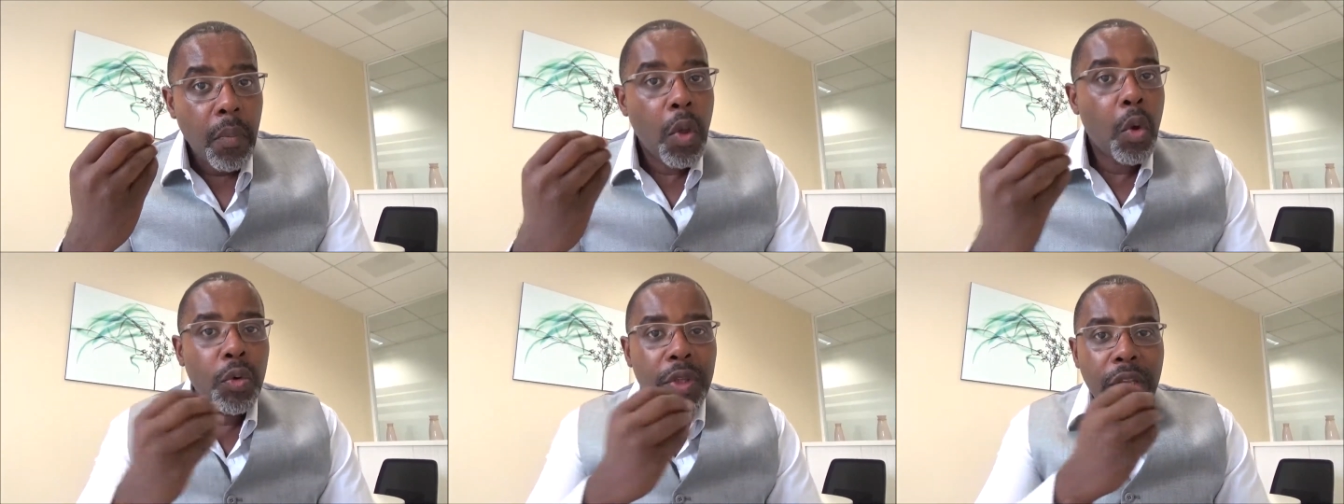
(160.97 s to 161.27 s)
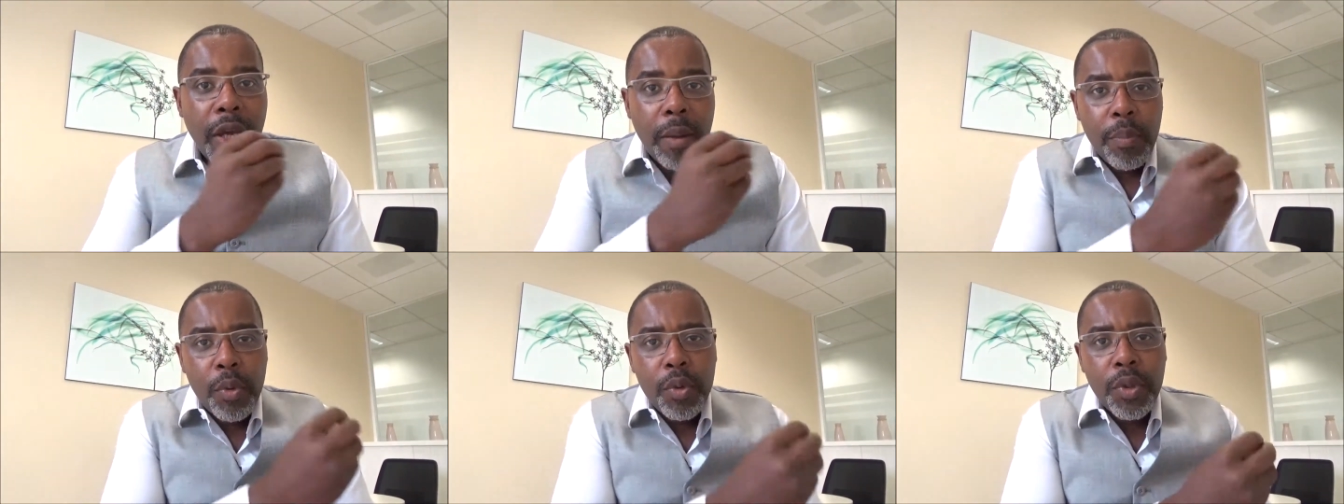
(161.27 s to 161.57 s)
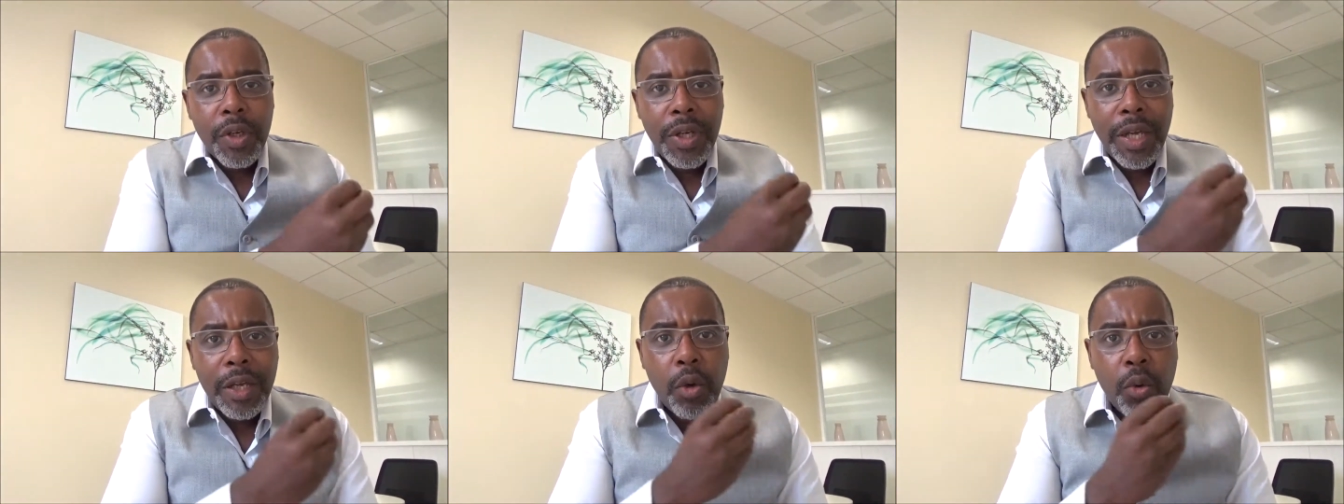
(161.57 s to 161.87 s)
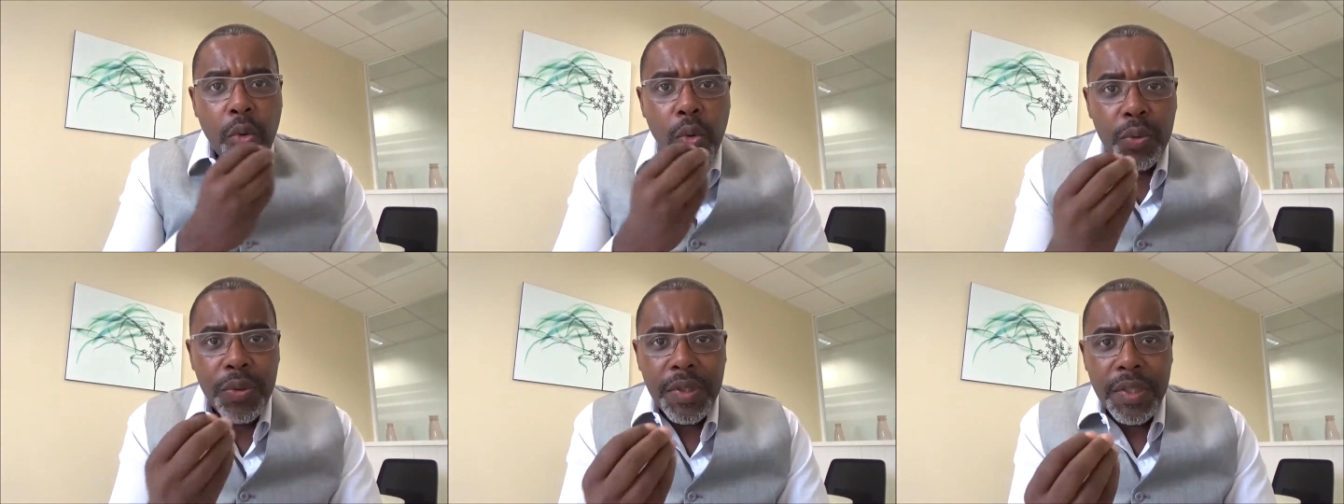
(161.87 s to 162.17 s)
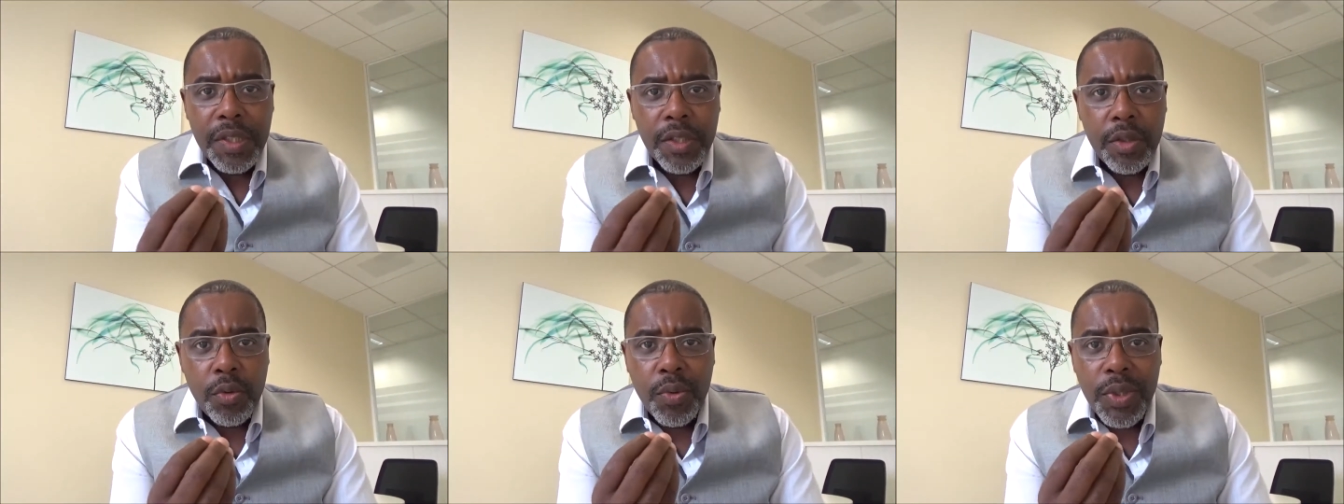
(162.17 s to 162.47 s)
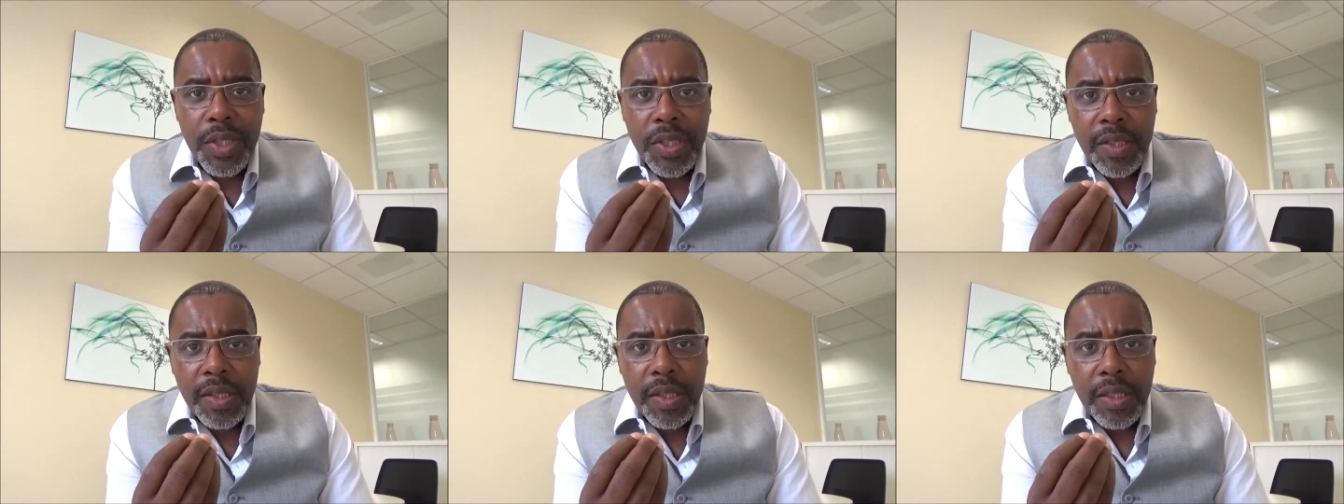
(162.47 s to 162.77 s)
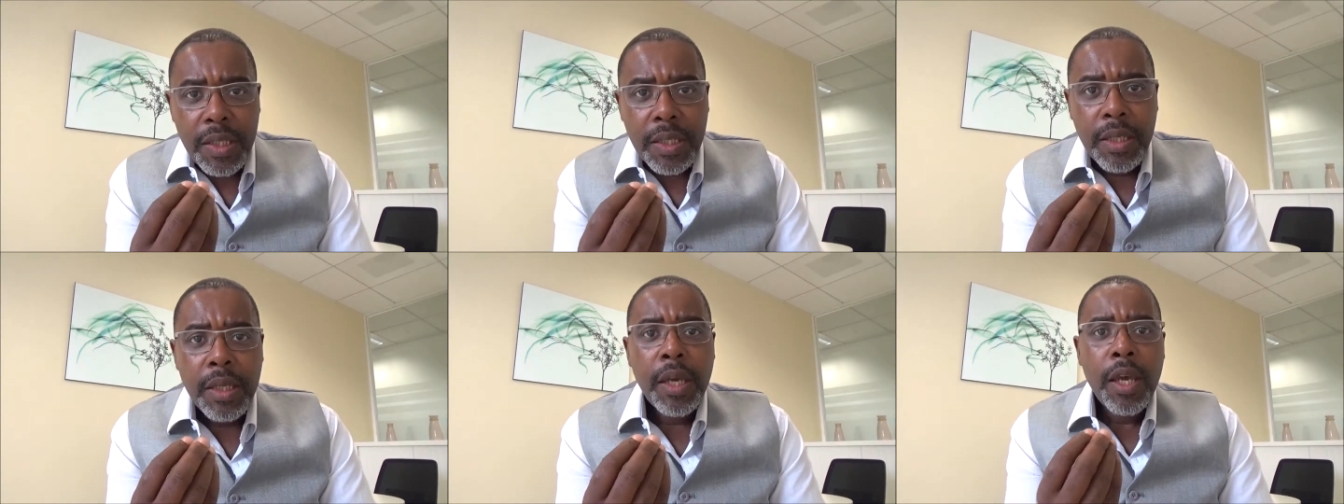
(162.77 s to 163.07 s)
On est un peu dans la
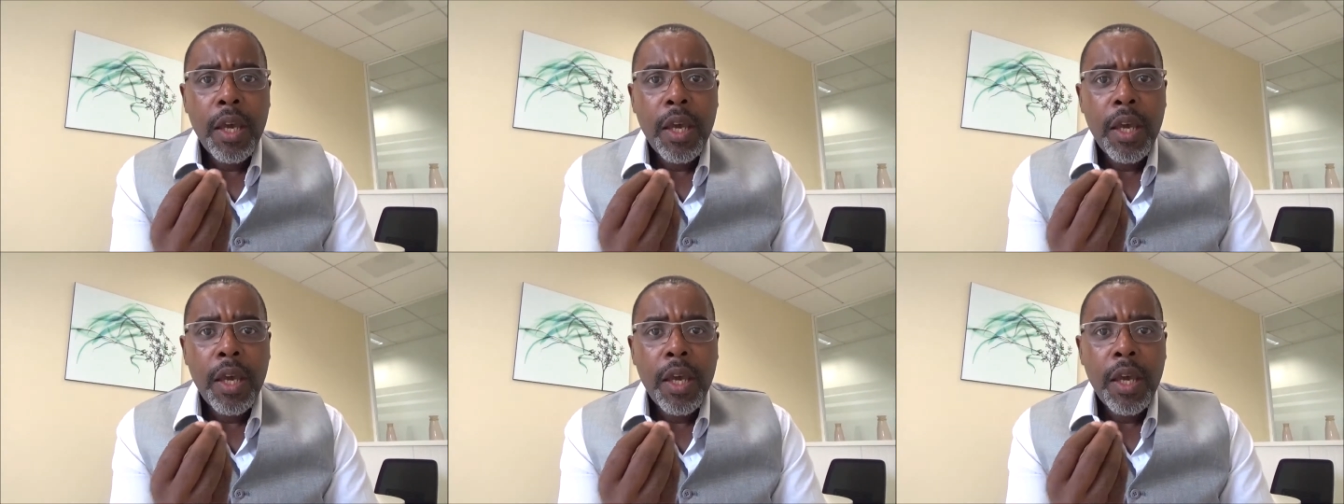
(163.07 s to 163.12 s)
continuité